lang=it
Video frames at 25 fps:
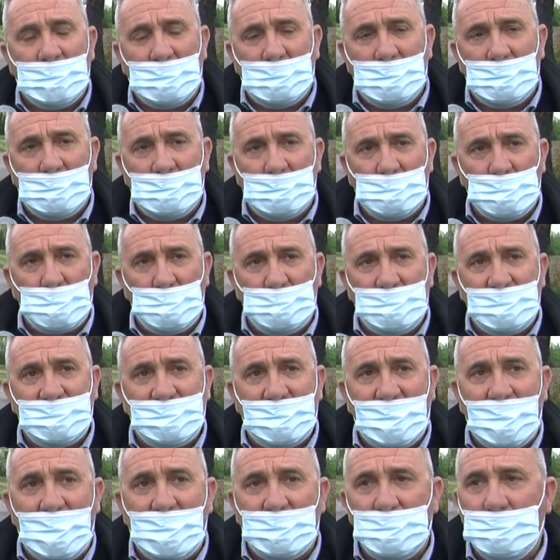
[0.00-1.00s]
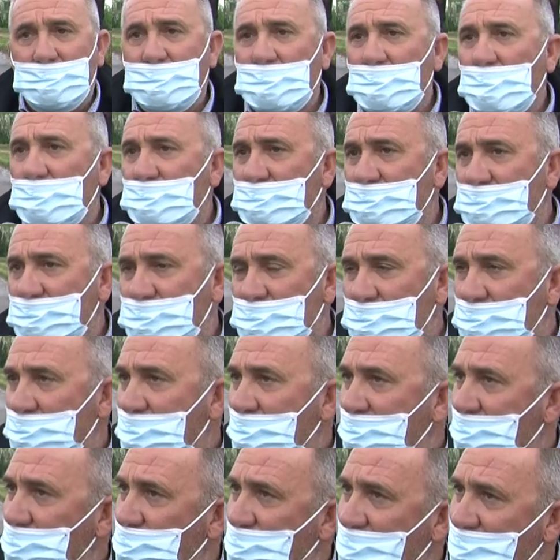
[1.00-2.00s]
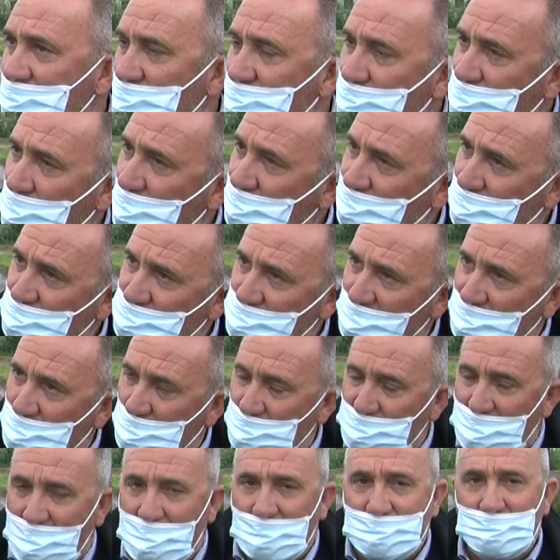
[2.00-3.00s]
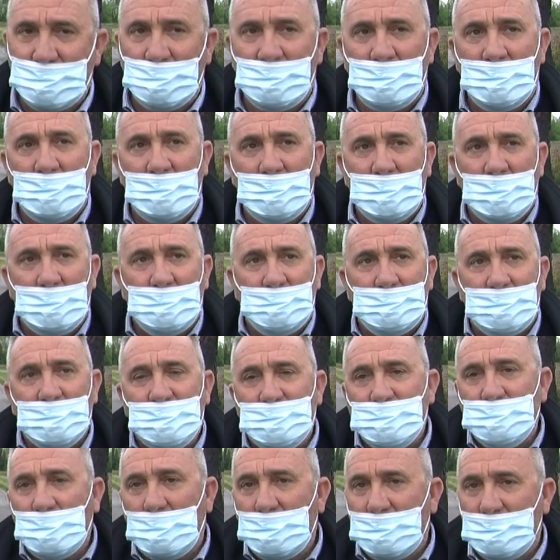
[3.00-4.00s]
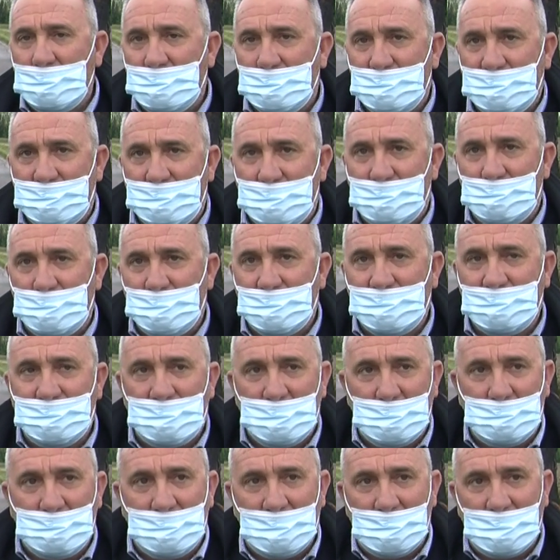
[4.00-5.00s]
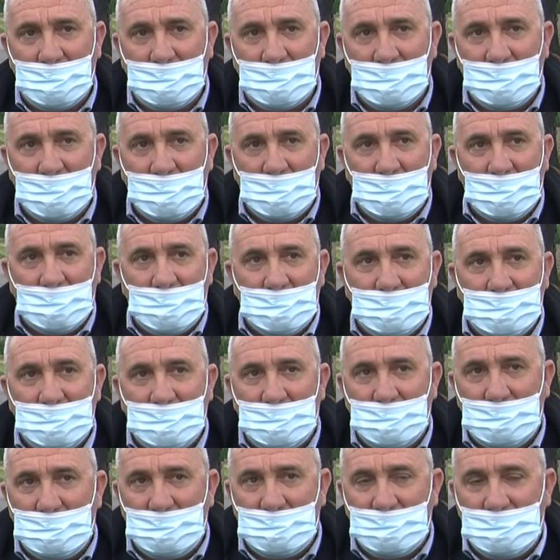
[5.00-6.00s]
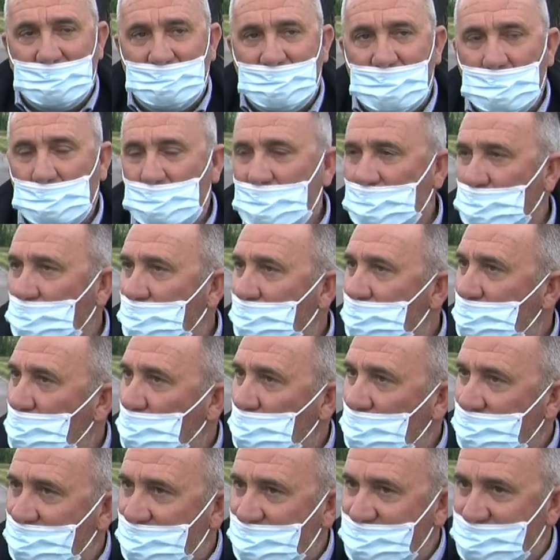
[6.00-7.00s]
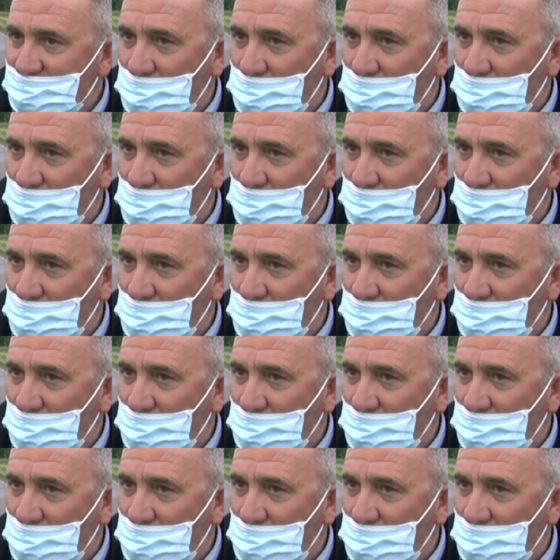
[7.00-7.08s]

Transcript: al commissario, però nessuna risposta ci hanno dato. Perciò eh, se è possibile di, di fare qualcosa per questa